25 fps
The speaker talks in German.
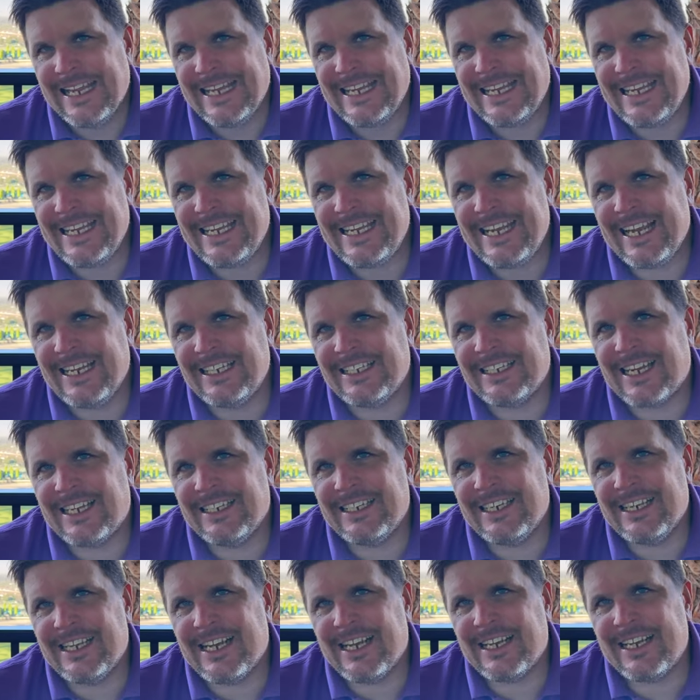Ihr denkt
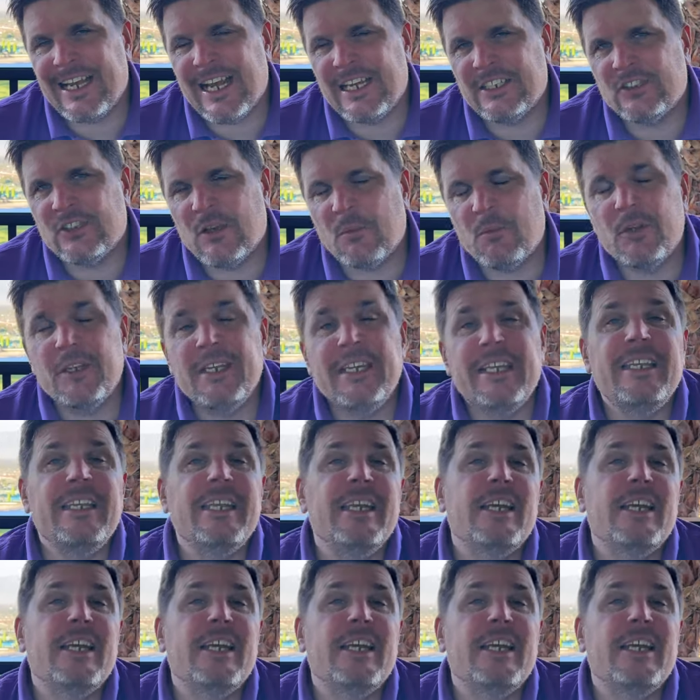dran, den Kanal zu abonnieren,